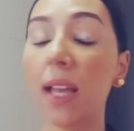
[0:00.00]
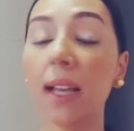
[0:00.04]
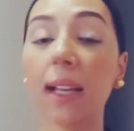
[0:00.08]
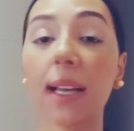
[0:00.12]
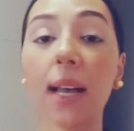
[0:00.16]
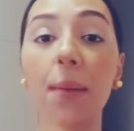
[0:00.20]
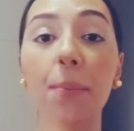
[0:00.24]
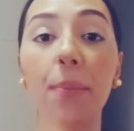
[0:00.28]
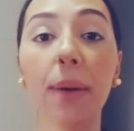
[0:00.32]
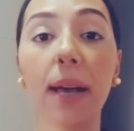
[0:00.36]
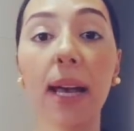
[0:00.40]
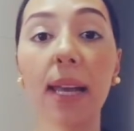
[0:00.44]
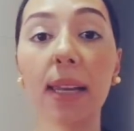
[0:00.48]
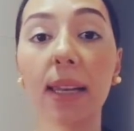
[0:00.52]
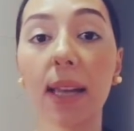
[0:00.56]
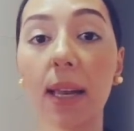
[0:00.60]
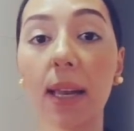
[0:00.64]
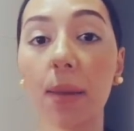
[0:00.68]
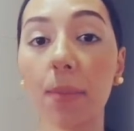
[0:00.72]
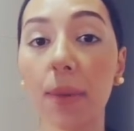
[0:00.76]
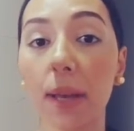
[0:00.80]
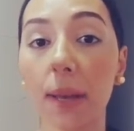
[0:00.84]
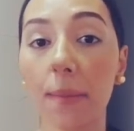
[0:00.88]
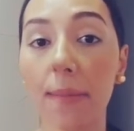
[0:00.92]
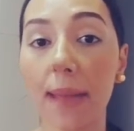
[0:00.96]
كنبقى
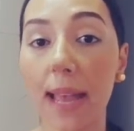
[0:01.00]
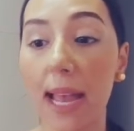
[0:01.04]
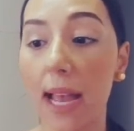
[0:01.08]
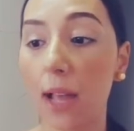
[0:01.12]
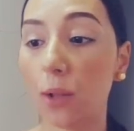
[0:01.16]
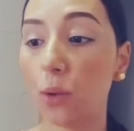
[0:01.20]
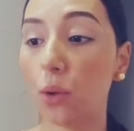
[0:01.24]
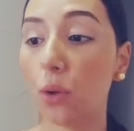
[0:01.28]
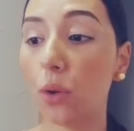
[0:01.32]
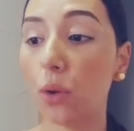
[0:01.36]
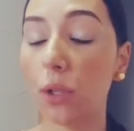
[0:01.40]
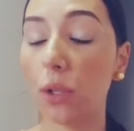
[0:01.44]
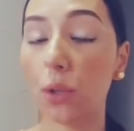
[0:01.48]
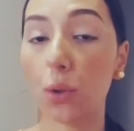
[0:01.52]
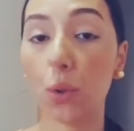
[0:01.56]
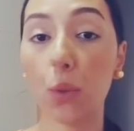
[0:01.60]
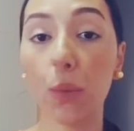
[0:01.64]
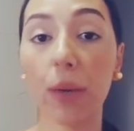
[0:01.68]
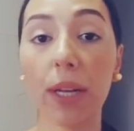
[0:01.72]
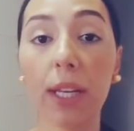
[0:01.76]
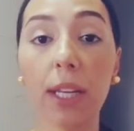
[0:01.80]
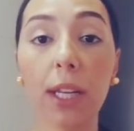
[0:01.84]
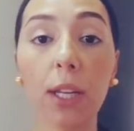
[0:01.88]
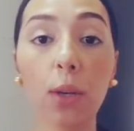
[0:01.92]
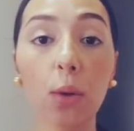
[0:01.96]
نقمقم هادو
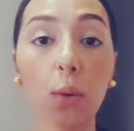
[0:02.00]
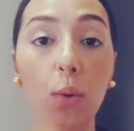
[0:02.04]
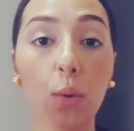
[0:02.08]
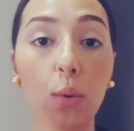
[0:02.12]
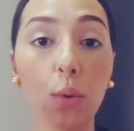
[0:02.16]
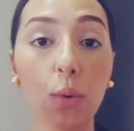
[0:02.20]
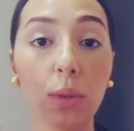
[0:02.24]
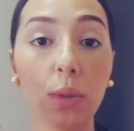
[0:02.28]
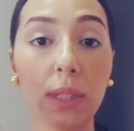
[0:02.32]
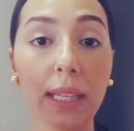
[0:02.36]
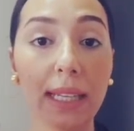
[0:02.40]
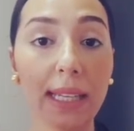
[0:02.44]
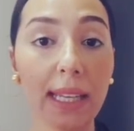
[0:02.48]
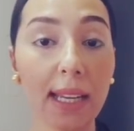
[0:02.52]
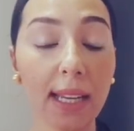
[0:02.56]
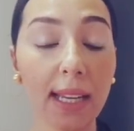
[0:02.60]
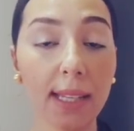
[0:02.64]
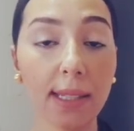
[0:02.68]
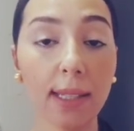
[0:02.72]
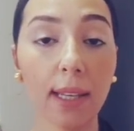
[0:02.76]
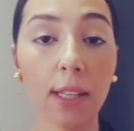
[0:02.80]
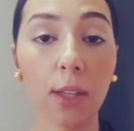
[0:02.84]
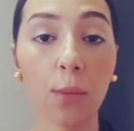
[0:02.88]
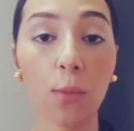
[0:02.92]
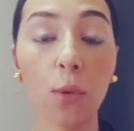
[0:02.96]
زوينين ودغيا
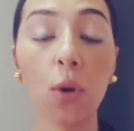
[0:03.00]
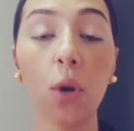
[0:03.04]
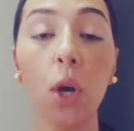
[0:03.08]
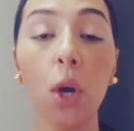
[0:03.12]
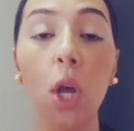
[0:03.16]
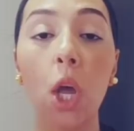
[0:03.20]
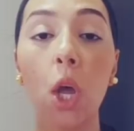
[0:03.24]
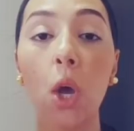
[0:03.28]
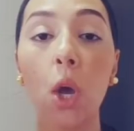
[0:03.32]
كيتهضموا